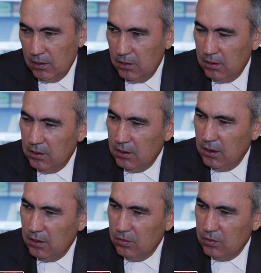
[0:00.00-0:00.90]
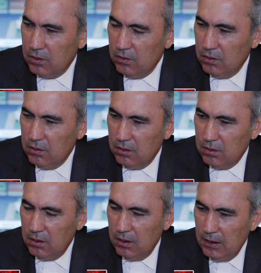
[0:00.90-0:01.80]
И я думаю, что
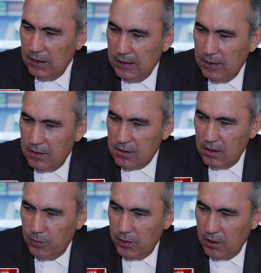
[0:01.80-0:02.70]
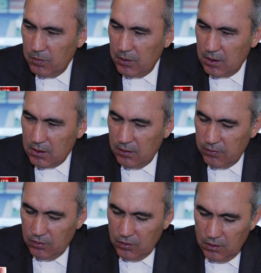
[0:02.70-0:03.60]
соперник показал
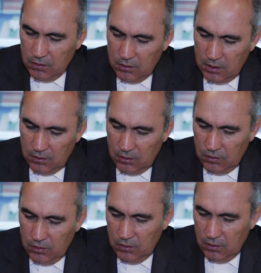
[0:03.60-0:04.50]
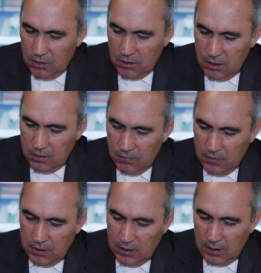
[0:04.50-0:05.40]
всю силу, которая у него есть в
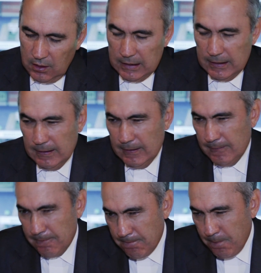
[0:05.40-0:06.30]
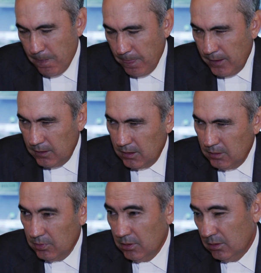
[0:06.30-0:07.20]
атаке. И нам
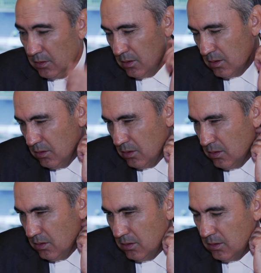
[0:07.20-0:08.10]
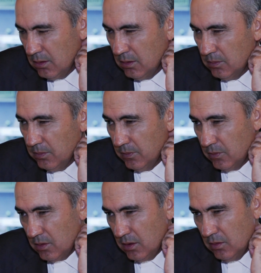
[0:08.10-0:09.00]
было очень сложно. Ну,
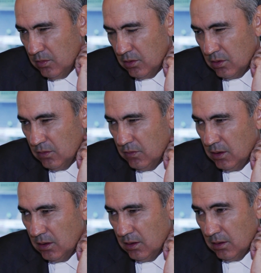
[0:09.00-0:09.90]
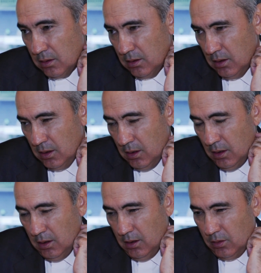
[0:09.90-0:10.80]
слава богу, что выиграли.
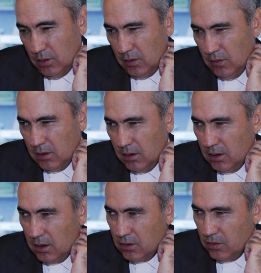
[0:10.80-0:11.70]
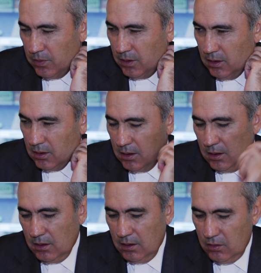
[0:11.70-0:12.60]
Но ответная игра еще предстоит
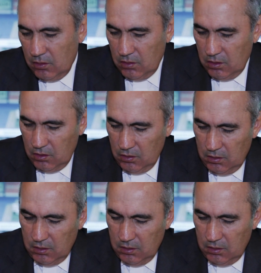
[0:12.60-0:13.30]
и очень тяжело.